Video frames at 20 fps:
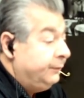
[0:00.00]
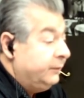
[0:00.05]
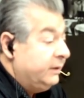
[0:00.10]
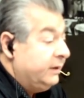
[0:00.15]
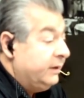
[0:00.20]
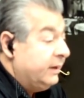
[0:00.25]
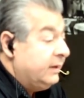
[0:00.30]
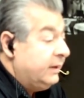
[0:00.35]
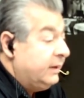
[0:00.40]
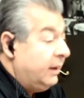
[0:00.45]

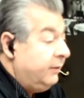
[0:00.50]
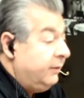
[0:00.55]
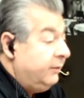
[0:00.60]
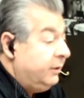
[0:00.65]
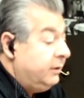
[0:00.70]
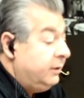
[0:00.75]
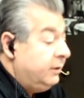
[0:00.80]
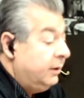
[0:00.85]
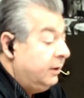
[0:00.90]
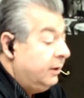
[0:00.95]

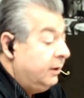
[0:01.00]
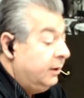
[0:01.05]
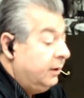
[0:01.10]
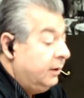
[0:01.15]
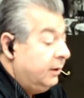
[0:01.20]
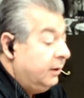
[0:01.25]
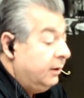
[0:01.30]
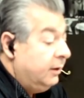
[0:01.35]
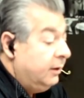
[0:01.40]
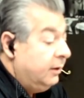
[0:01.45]
заставить
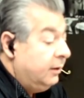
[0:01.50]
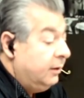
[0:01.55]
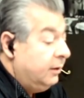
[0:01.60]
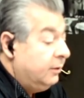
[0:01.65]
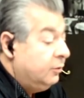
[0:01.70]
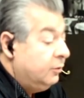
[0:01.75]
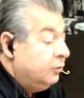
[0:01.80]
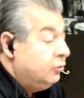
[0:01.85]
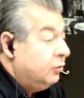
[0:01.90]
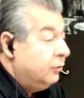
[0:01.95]

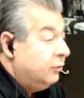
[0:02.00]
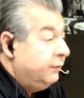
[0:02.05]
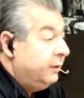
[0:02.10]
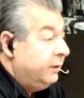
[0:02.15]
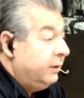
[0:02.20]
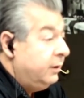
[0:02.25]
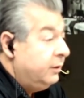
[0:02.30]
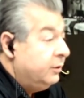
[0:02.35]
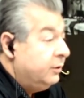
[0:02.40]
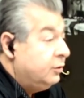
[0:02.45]

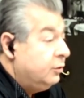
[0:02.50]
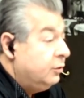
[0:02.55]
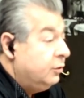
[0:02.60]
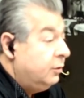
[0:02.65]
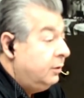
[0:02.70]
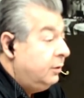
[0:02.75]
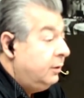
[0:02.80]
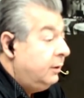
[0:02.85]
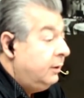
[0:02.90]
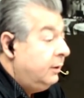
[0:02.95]
духовное
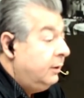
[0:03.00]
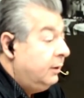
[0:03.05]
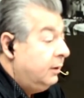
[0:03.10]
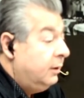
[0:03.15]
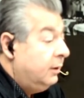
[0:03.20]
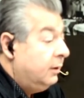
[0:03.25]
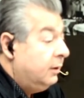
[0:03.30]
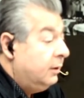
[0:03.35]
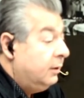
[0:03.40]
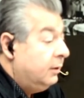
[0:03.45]
лицо
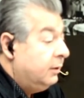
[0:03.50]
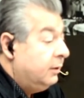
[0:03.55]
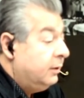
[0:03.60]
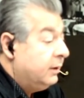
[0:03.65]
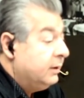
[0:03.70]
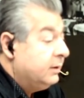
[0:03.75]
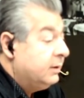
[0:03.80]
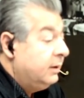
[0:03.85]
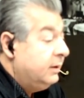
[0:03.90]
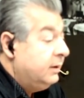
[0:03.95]

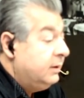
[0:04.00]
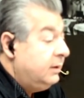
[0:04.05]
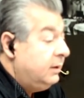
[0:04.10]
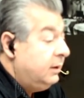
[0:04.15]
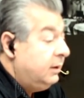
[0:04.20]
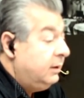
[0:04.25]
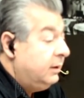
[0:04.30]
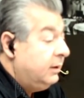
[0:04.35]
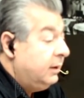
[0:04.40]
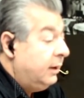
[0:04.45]

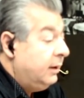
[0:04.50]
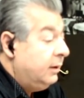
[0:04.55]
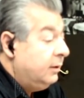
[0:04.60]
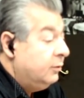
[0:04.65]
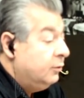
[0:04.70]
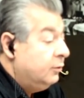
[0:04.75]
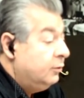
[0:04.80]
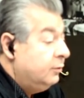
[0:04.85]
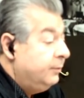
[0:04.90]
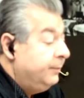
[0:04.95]
разгласить
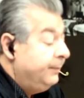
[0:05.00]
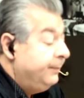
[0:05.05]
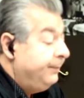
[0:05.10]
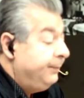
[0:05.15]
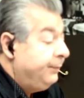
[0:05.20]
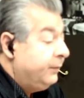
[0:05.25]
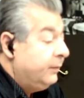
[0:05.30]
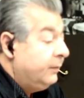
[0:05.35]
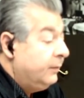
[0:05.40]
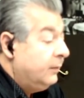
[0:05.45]
тайну
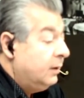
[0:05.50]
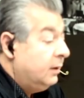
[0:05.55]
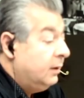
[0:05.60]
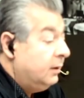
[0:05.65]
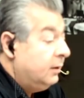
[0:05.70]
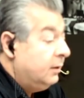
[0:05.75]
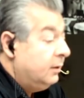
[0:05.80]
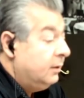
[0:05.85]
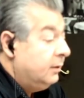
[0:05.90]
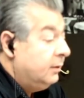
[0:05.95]

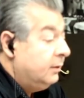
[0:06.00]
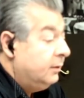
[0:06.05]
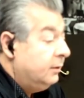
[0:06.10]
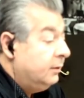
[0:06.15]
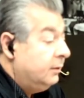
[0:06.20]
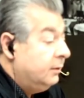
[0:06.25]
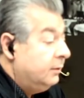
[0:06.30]
а,